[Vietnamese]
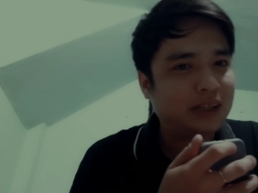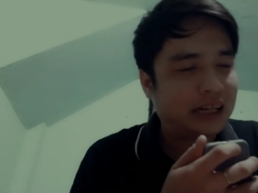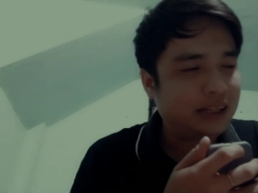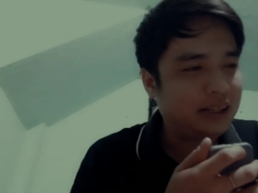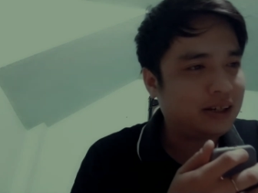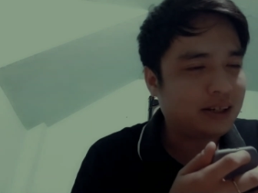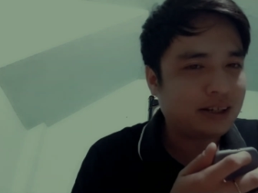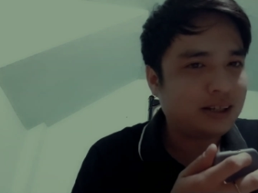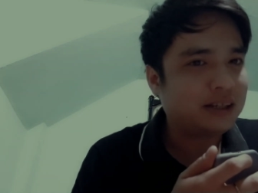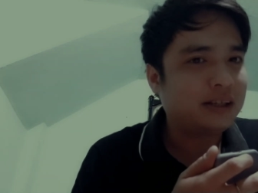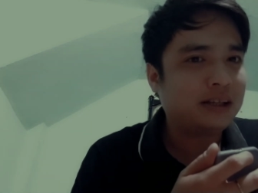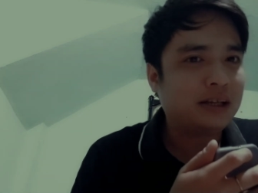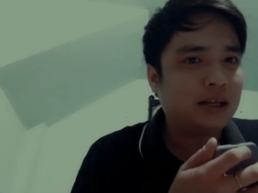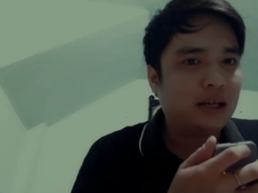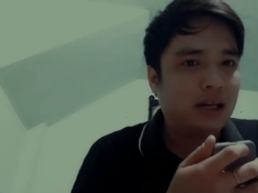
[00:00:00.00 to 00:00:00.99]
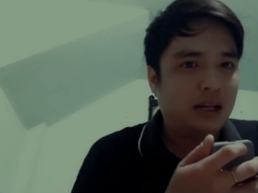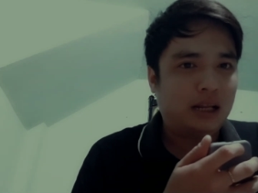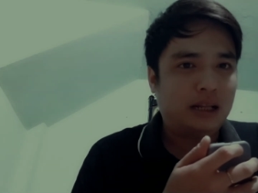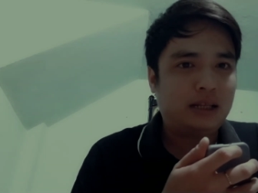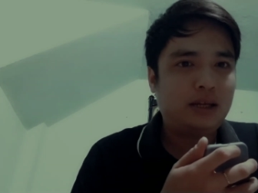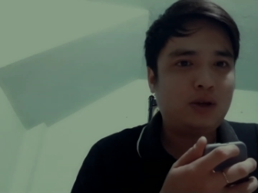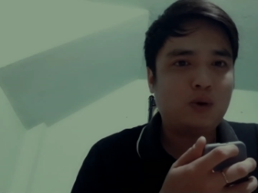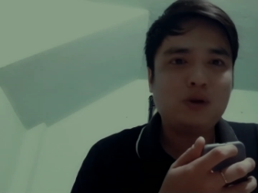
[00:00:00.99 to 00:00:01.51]
nhanh nhất á, là
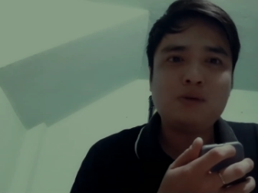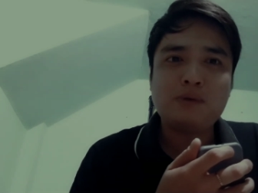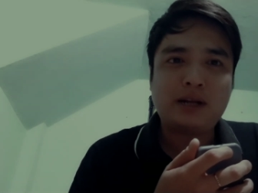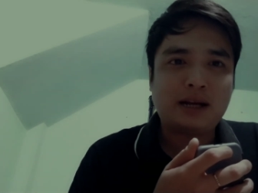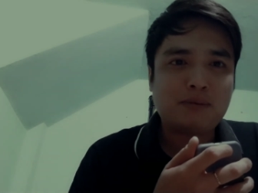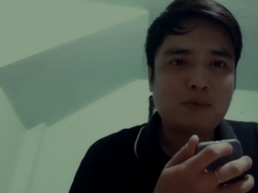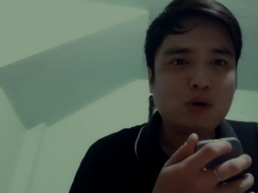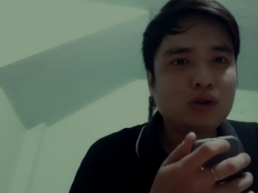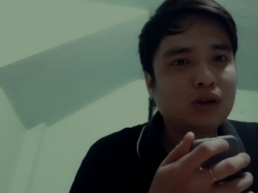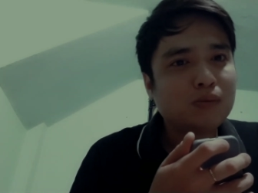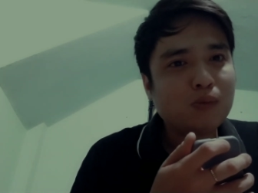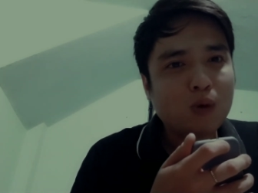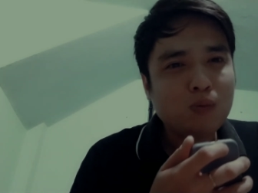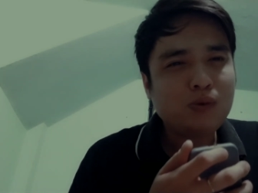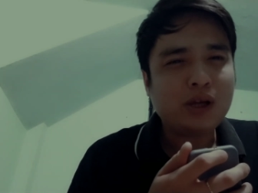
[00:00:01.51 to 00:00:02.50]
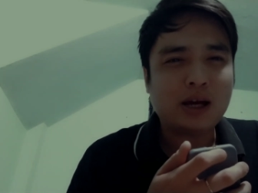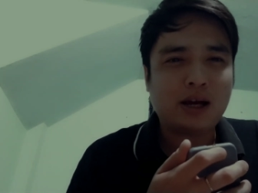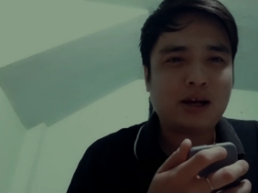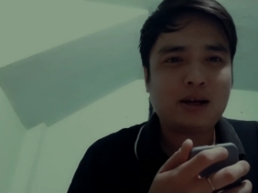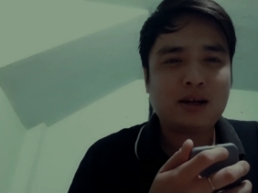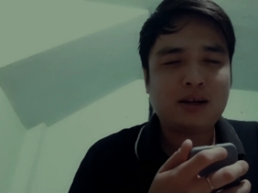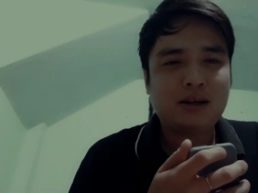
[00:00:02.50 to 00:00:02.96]
thí dụ như mày đặt báo thức 4 giờ